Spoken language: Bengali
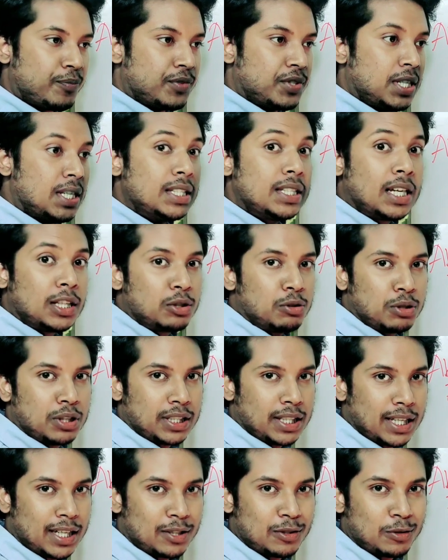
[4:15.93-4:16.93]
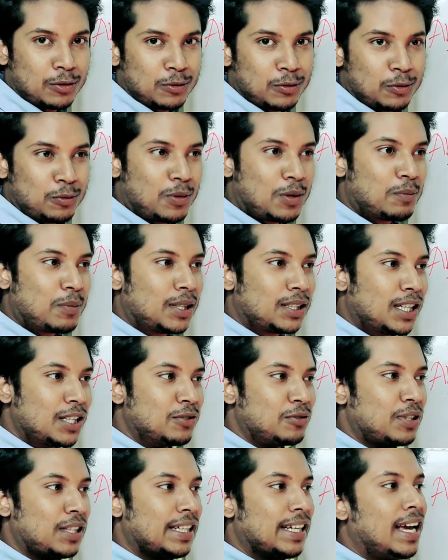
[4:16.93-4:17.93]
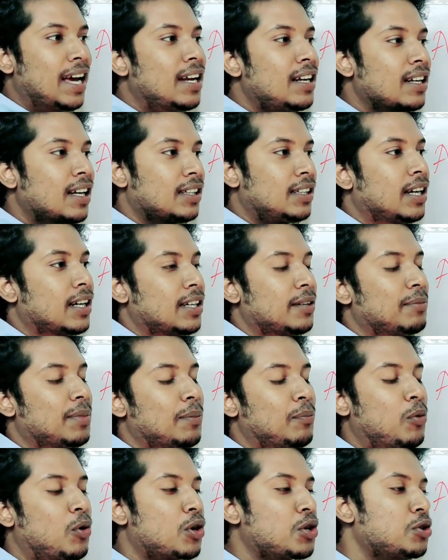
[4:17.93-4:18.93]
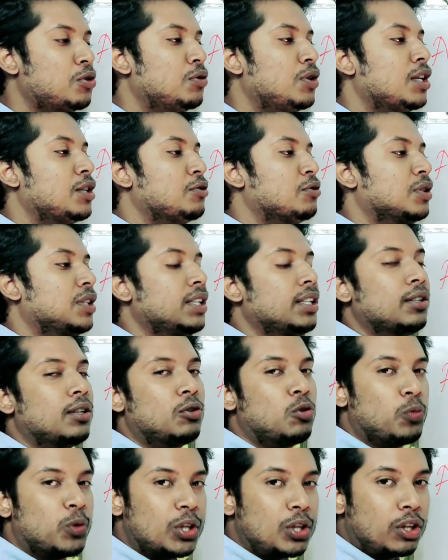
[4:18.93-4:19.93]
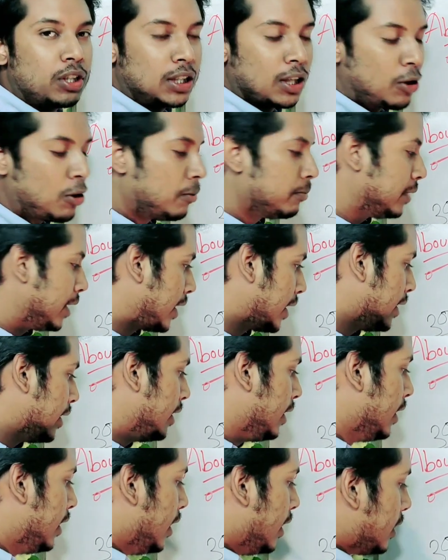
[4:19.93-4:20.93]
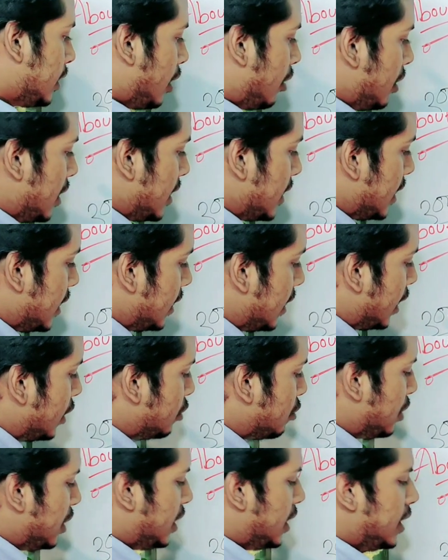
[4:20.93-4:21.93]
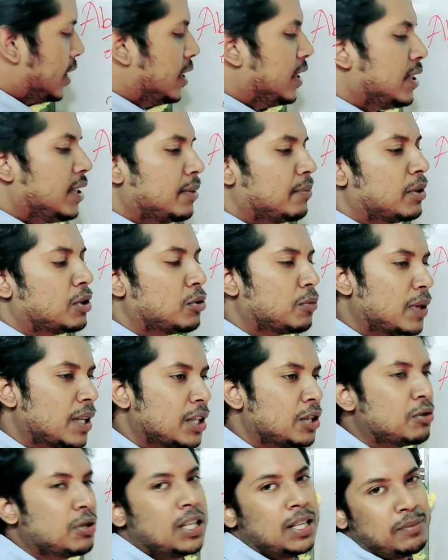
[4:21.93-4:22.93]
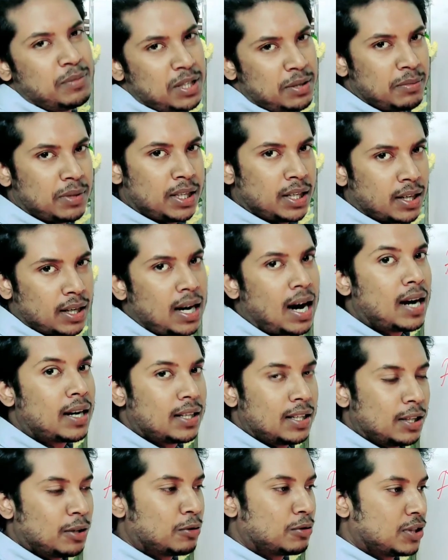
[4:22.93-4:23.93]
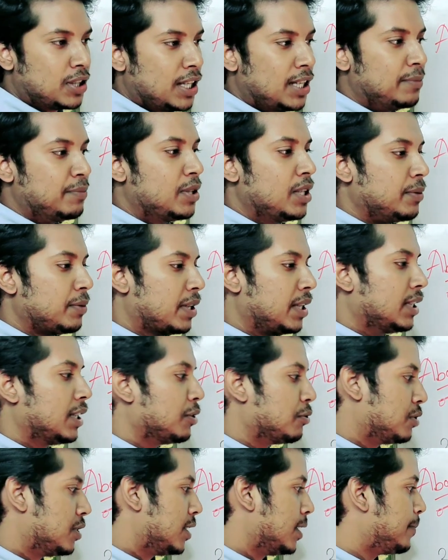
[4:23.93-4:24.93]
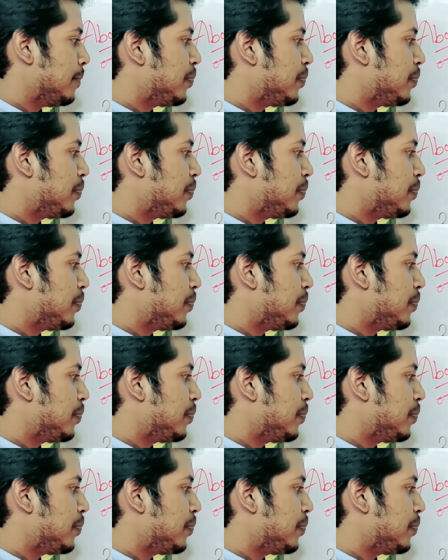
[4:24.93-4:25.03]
সিদ্ধান্ত নিতে গেছো তোমার মাথায় যদি জ্ঞান না থাকে বা পড়াশোনার যদি অভিজ্ঞতা কম থাকে তাহলে সিদ্ধান্ত নিতে গিয়ে দেখবে তোমার একটু হিমশিম খাটতে হচ্ছে হিমশিম খেতে হচ্ছে